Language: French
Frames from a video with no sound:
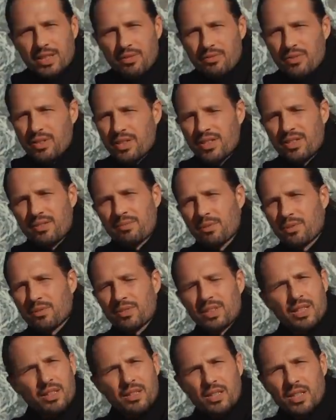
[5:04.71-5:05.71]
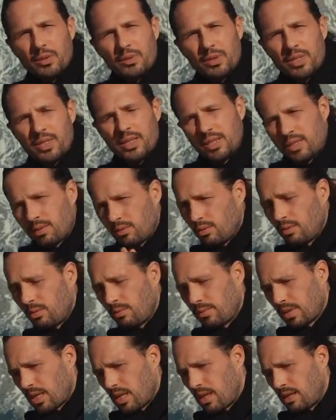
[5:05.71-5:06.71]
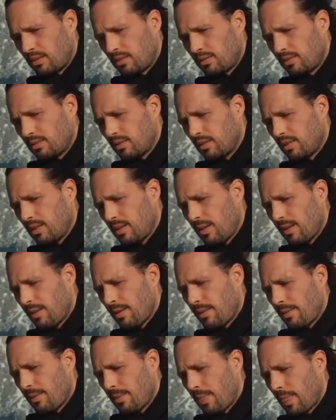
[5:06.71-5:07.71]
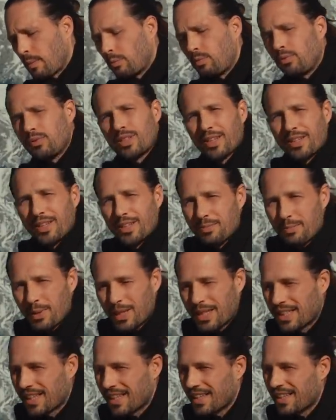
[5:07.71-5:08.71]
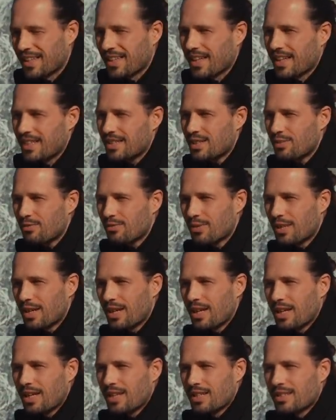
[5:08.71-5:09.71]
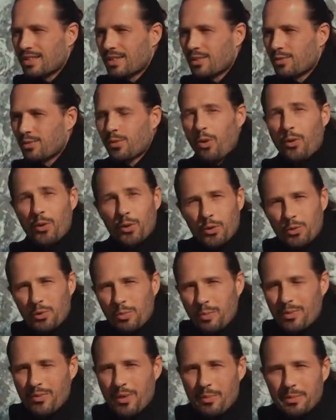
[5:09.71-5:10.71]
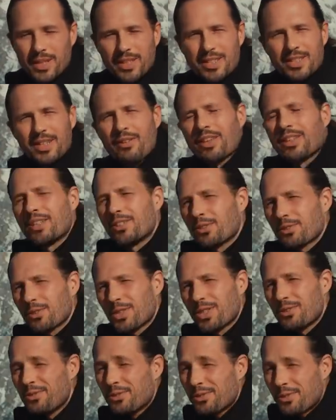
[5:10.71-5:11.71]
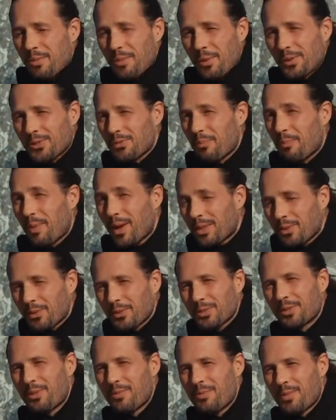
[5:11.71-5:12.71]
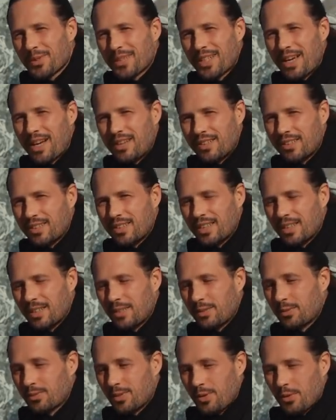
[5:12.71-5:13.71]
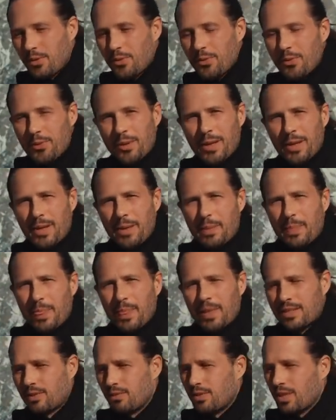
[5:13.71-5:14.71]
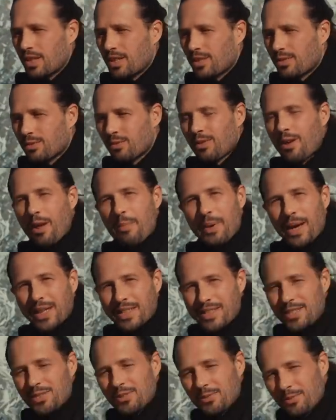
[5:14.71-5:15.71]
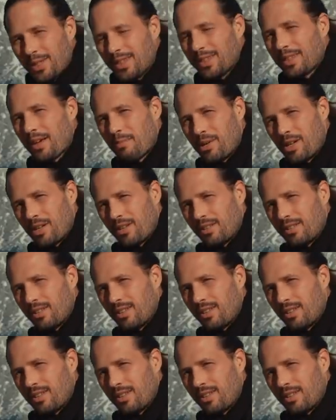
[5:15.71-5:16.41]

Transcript: que définitivement t'es catégorisé, t'es trop dans le mental. En plus, il y a un aspect qui est très négatif, c'est que dans le groupe, il va peut-être y avoir des gens qui justement sont pas trop dans le mental. Donc eux, ça veut dire qu'ils sont dans la partie souhaitable.